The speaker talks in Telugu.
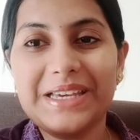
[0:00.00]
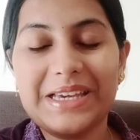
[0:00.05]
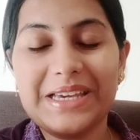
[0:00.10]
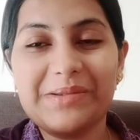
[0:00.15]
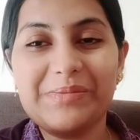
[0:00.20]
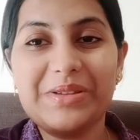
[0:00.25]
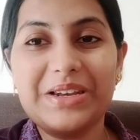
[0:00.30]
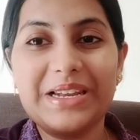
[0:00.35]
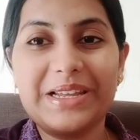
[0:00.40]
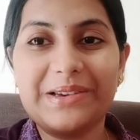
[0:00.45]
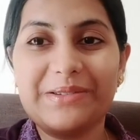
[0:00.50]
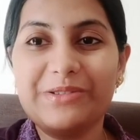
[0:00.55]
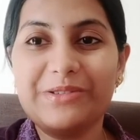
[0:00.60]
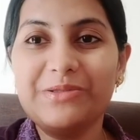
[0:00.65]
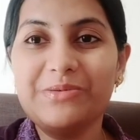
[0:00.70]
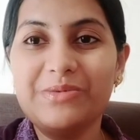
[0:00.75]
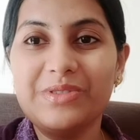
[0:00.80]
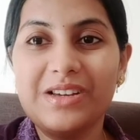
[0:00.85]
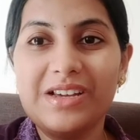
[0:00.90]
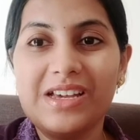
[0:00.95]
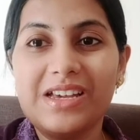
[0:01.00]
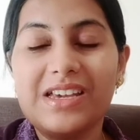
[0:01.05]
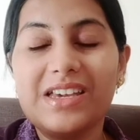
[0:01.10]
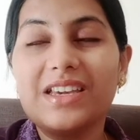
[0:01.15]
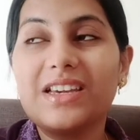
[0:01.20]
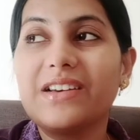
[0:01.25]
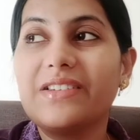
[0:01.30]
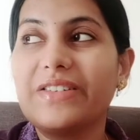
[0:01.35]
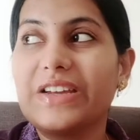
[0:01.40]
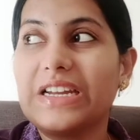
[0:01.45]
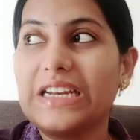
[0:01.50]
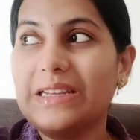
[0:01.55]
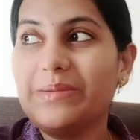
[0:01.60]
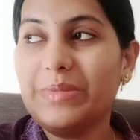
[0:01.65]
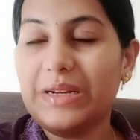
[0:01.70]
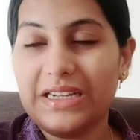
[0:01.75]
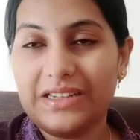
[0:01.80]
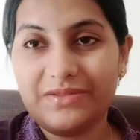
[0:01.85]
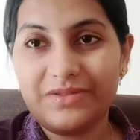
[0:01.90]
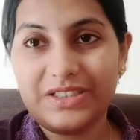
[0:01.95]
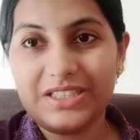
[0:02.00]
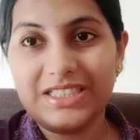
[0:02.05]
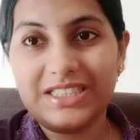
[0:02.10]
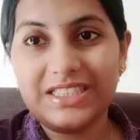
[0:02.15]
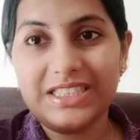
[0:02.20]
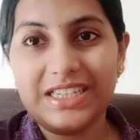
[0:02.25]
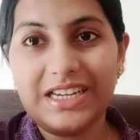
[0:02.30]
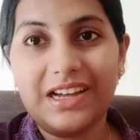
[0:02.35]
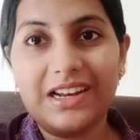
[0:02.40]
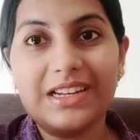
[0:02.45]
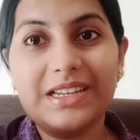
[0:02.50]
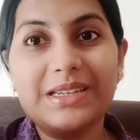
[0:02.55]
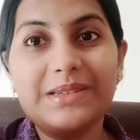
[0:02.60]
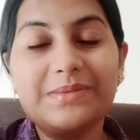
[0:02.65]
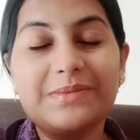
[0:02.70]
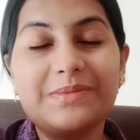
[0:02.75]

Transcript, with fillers: ఏమీ లేవు ఇంకా వెళ్ళి బ్రేక్ఫాస్ట్ చేయాలి